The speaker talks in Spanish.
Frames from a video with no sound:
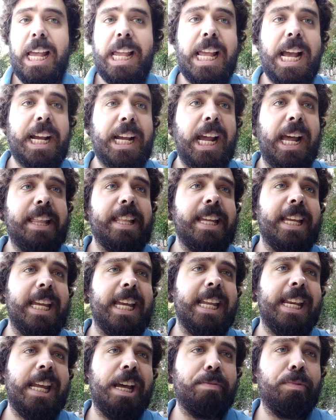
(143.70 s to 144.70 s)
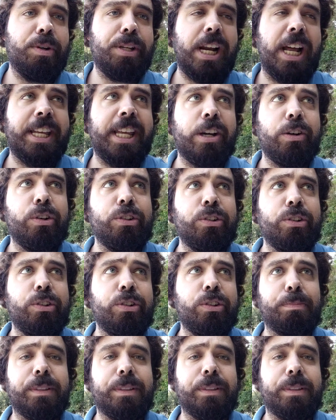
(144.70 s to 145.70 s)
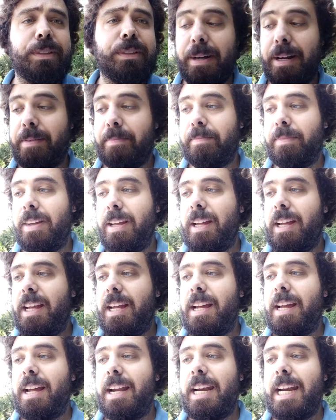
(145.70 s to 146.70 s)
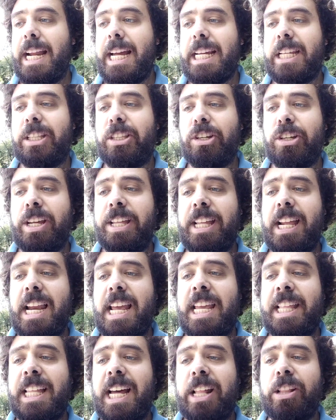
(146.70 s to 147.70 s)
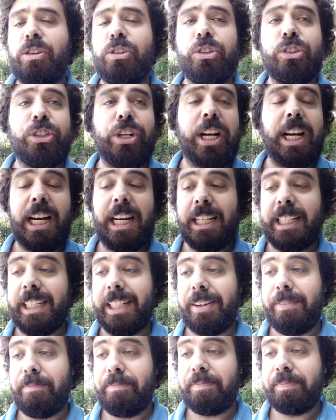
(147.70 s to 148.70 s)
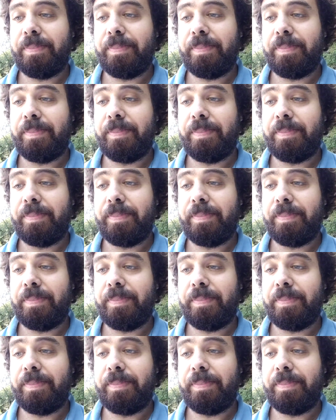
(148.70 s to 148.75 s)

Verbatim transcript: y aquí iríamos a la segunda subtrama, la historia del Estado junto a casa.